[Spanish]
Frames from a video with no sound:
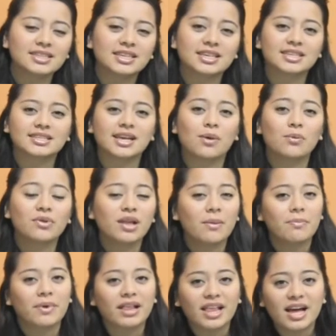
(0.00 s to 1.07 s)
así, quizá
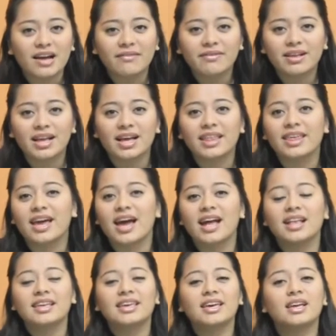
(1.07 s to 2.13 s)
una palabra de
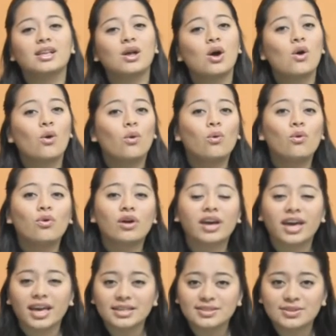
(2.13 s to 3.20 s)
alguien, un
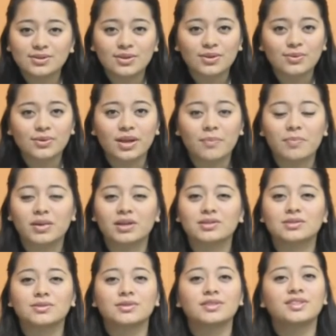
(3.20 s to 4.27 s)
gesto de una
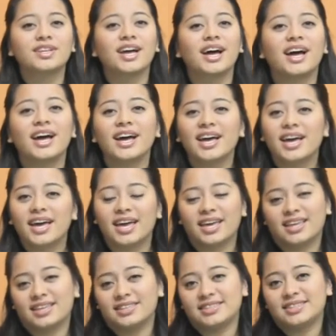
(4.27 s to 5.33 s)
persona,
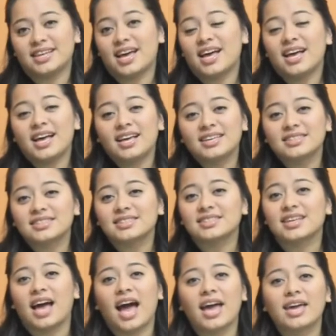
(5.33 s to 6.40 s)
eh, quizás
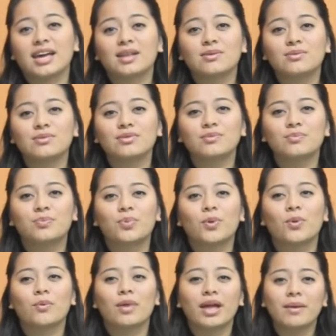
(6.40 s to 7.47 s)
hay algún
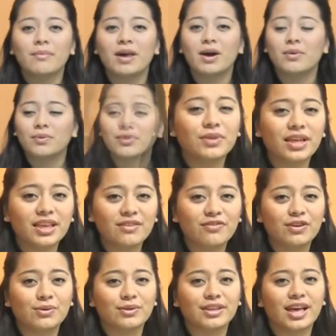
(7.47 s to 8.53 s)
problema o una
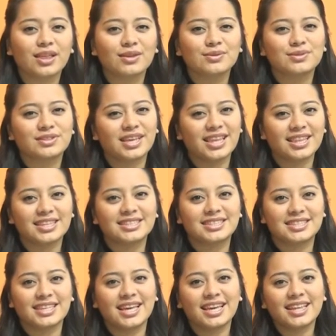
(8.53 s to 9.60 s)
dificultad que usted
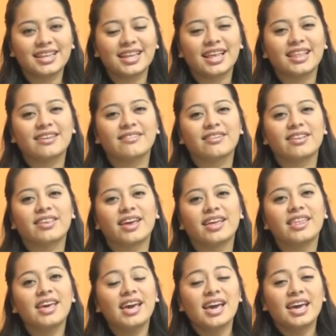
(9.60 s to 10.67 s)
sienta de
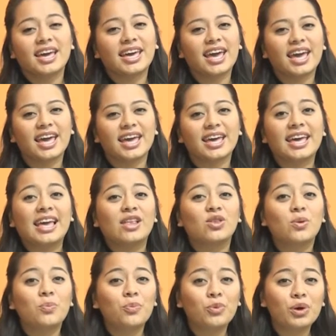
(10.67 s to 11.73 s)
verdad que,
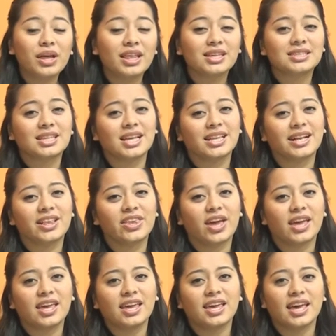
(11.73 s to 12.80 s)
no puede salir de
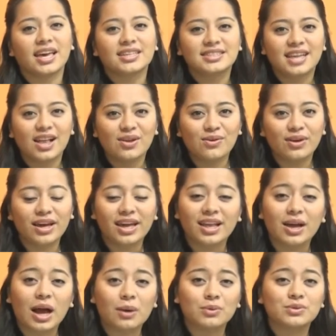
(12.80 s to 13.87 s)
ahí, que es algo
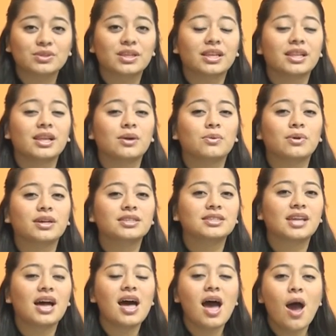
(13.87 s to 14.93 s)
que a usted le
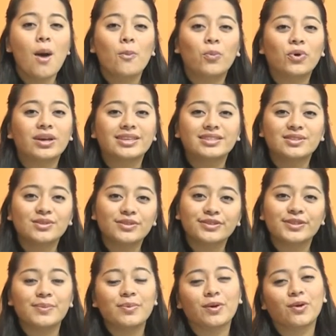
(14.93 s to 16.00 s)
cuesta, pues no
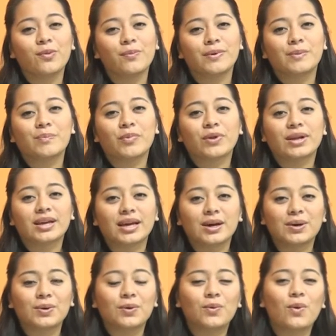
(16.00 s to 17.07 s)
se preocupe,
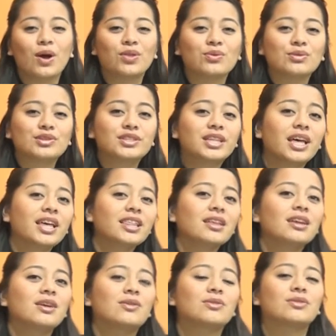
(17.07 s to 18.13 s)
porque cuando usted
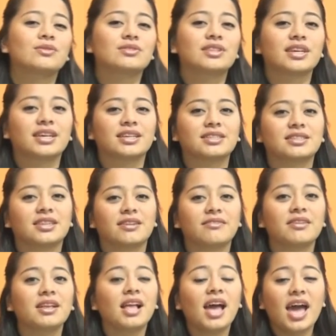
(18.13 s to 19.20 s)
reconoce que es
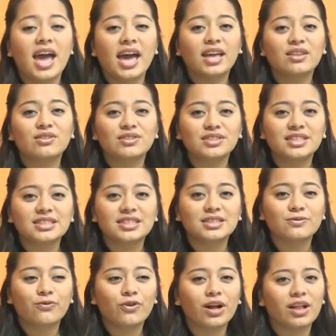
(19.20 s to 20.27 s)
débil, entonces
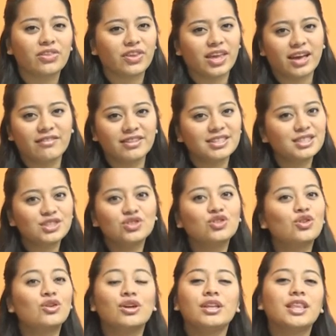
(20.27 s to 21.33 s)
es fuerte y a veces
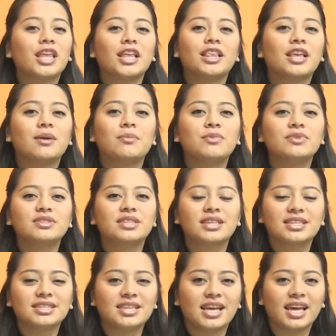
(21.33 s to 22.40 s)
no entendemos
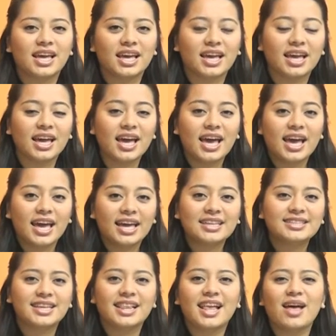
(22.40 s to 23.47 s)
ese,
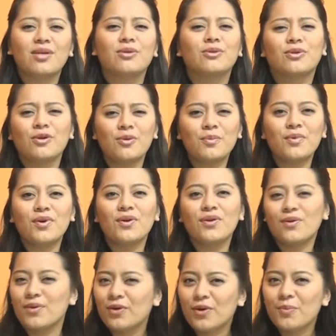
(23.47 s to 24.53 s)
ese lado,
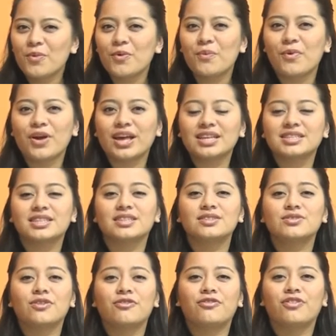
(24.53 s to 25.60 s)
¿Cómo, cómo voy a
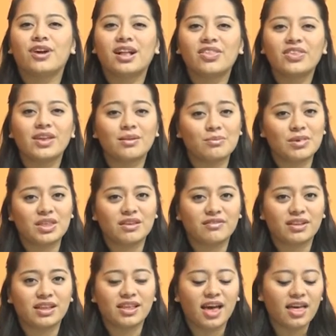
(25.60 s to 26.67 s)
ser yo fuerte en mi
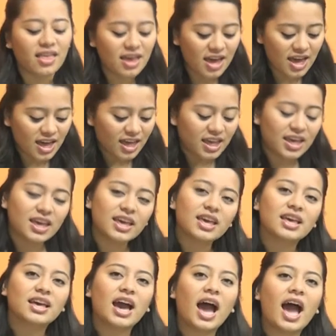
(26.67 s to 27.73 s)
debilidad.
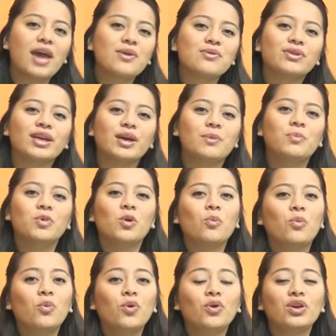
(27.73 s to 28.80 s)
Y hay un ejemplo
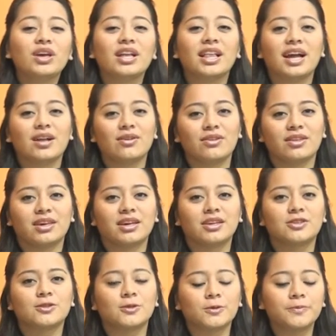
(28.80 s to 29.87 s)
muy claro de
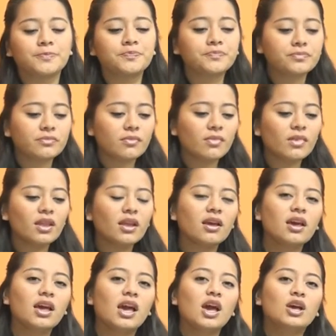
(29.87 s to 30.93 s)
esto.
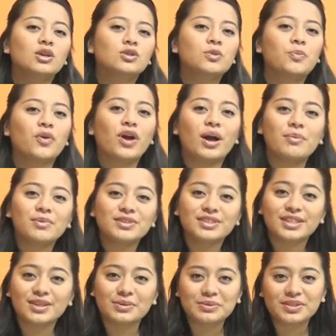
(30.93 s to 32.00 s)

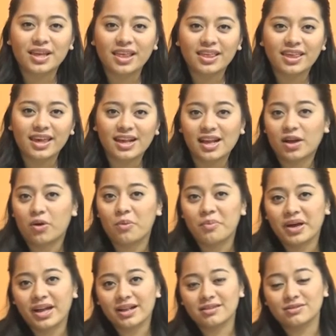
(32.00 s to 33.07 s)
Supongamos de que usted quiere
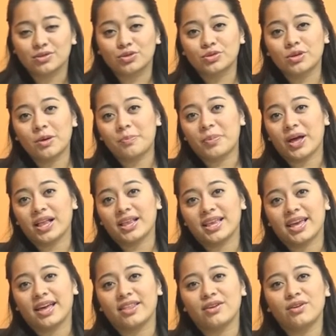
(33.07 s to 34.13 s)
comer sopa el
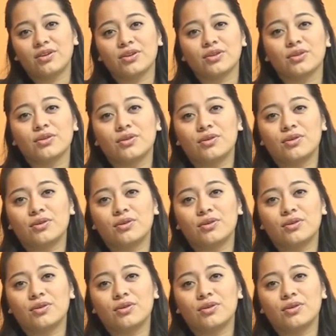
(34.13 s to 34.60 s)
día de hoy